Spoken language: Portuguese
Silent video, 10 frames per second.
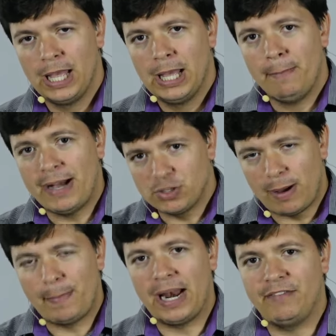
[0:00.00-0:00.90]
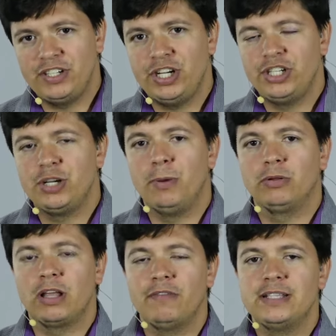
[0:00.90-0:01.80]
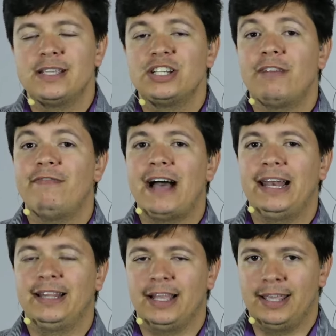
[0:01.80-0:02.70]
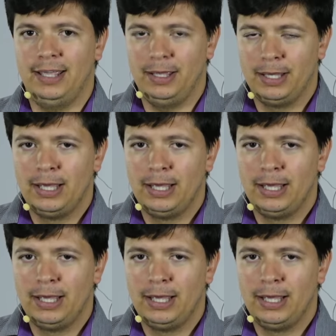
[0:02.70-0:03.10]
Mais uma palavra de antemão talvez seja válida aqui.